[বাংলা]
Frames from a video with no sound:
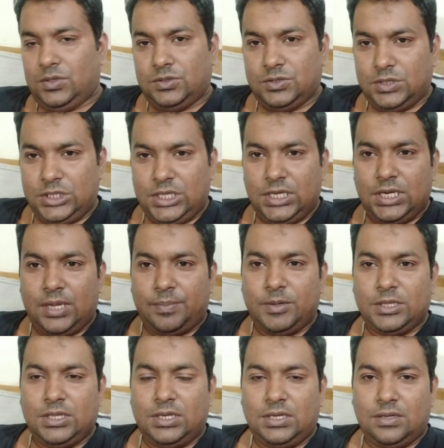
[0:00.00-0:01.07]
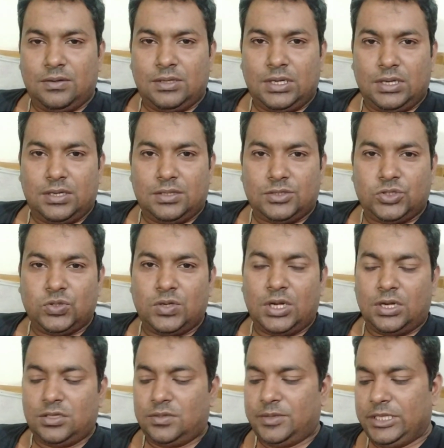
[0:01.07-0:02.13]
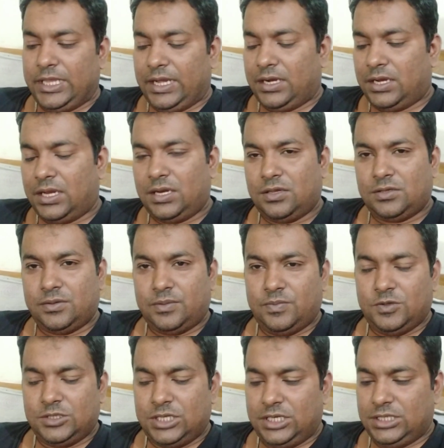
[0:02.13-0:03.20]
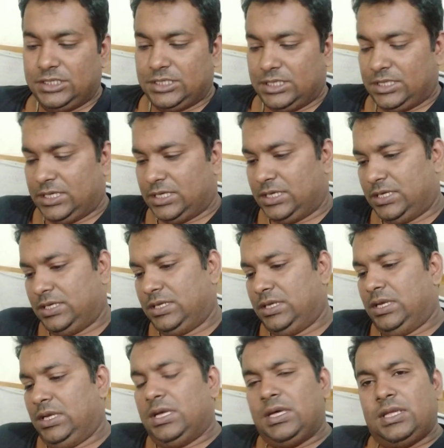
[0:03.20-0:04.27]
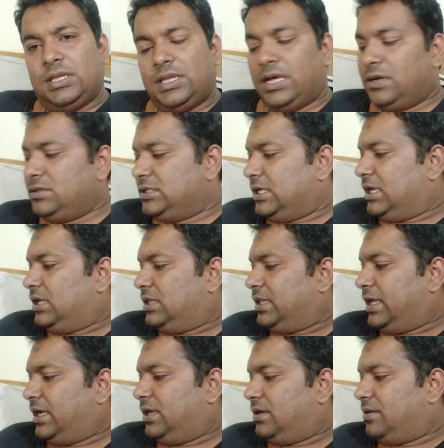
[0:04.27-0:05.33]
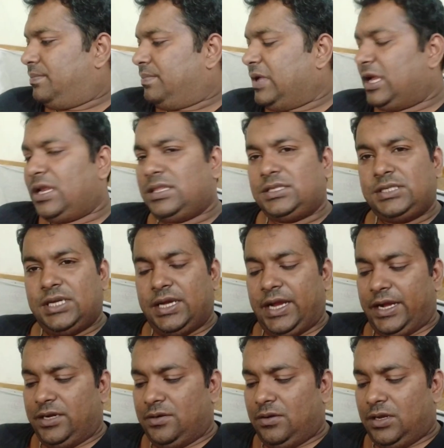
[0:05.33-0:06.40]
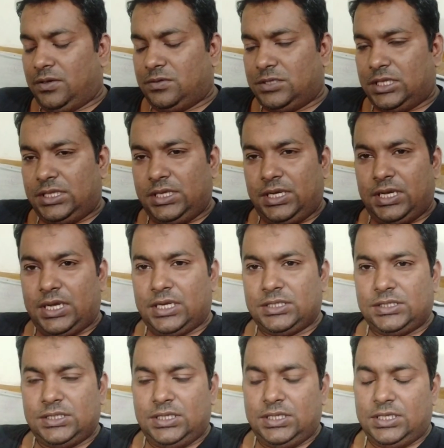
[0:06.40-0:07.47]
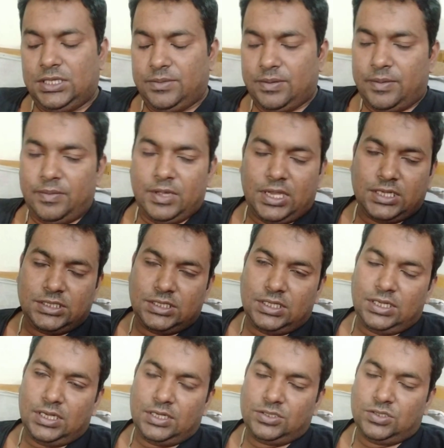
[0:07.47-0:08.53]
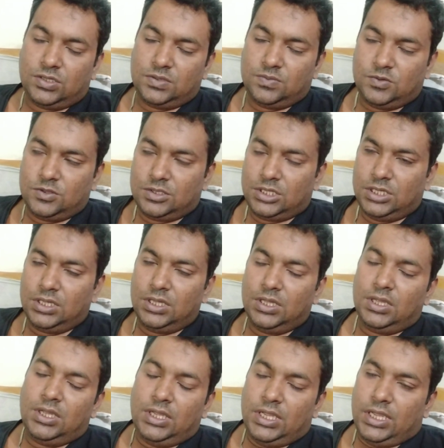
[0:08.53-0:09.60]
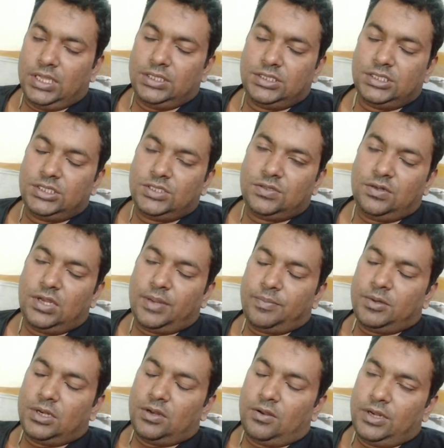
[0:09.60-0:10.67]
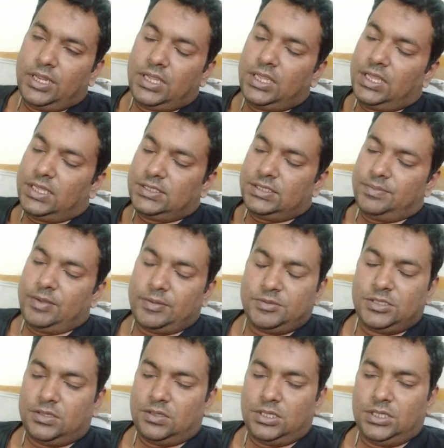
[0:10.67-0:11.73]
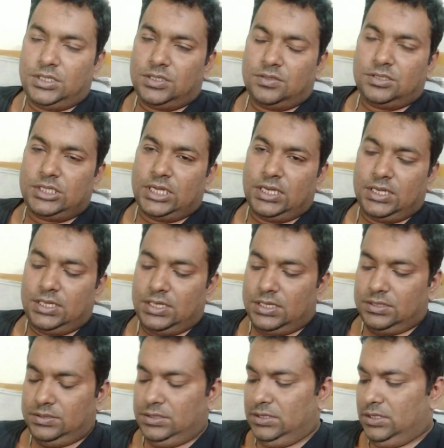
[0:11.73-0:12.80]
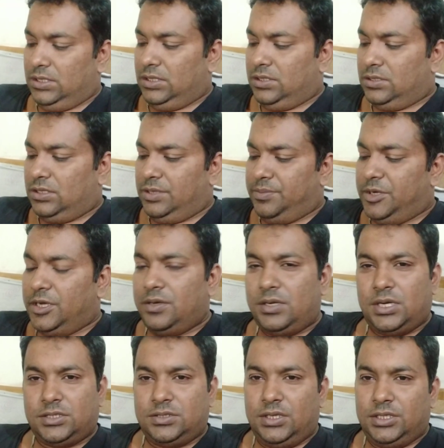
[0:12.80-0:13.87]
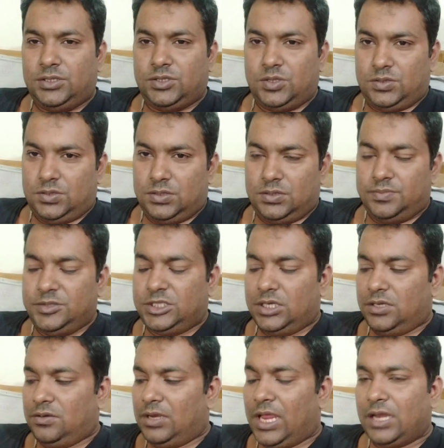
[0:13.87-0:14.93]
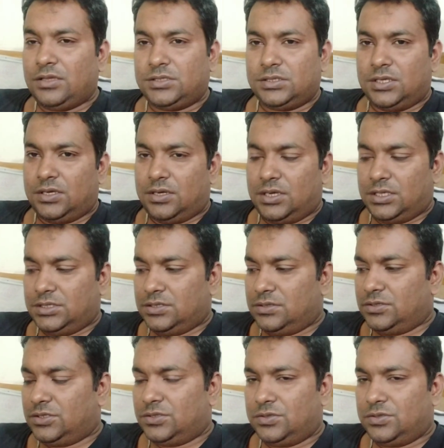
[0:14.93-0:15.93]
যদি কিনা আপনাদের ওটা শোনার অথবা দেখার অথবা বোঝার ইচ্ছা থাকে দেখুন যা দেখেন বাংলাদেশে গাইডগুলো কোথা থেকে আসে কিভাবে আসে এর জন্ম কি এই জিনিসগুলো আপনারা অনেকেই আছে ব্যবসা করেন কিন্তু জানেন না তো ভিডিওটা আসলে এই ছোট্ট বিষয়গুলো আলোচনা করার জন্য